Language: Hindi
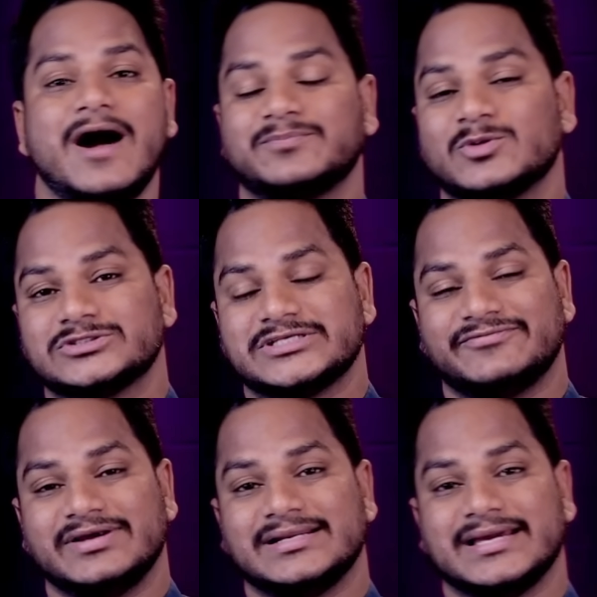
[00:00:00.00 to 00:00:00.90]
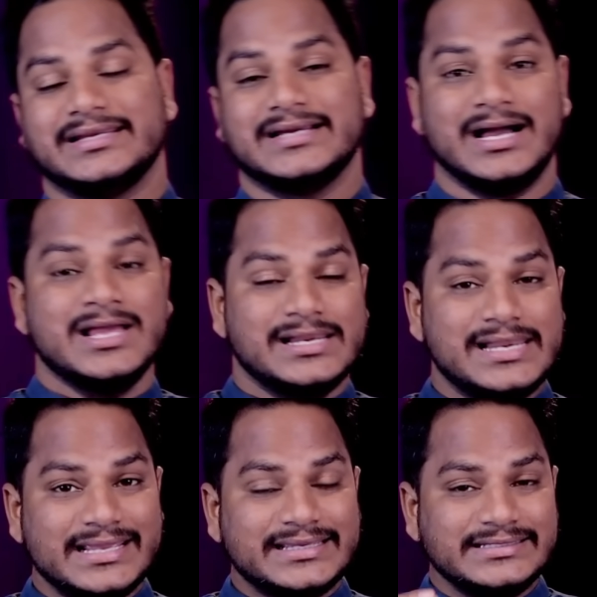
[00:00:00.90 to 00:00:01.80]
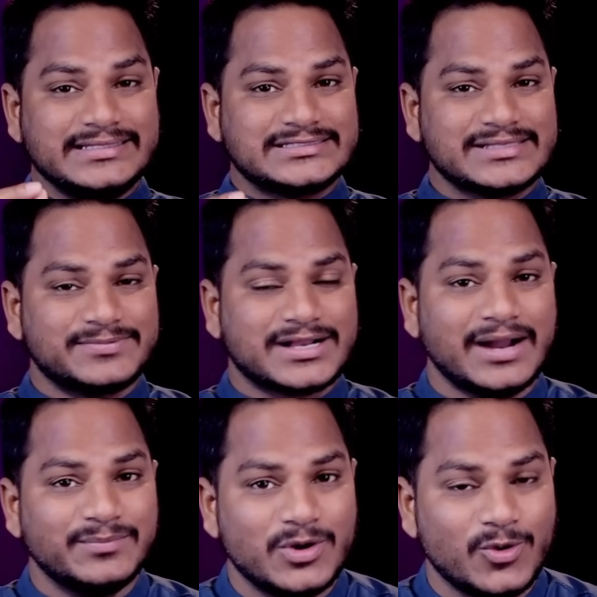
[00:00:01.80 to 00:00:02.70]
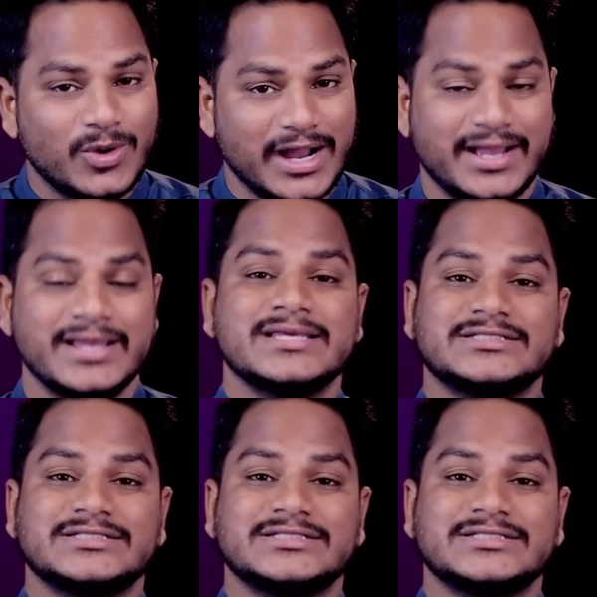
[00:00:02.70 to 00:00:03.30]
आपको सफल करेगा लेकिन ये सब कब होगा